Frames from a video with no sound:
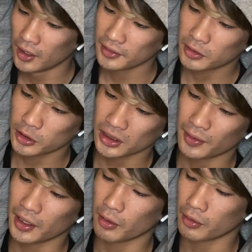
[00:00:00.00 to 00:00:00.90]
で、途中
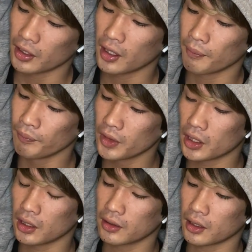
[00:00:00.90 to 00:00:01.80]
まで読んで、んって
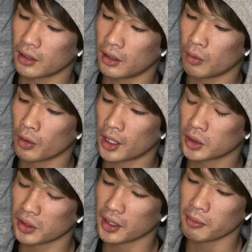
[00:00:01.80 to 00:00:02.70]
なってから、俺
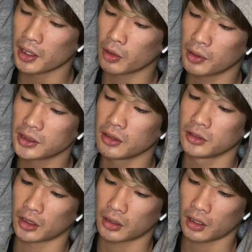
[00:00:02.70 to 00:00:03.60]
後書きまで飛ばして読ん
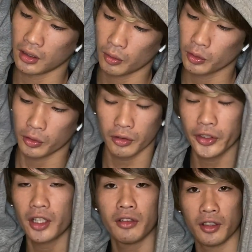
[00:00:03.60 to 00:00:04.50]
じゃった。これ時々
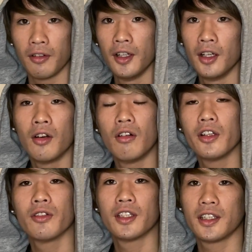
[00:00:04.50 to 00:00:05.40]
やるんよ。本
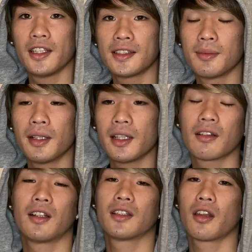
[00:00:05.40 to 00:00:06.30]
読んでてつまんなく
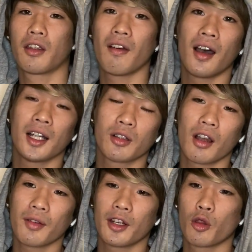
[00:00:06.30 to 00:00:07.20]
なった時は後書
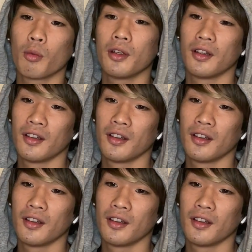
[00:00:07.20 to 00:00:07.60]
きまで飛ぶ。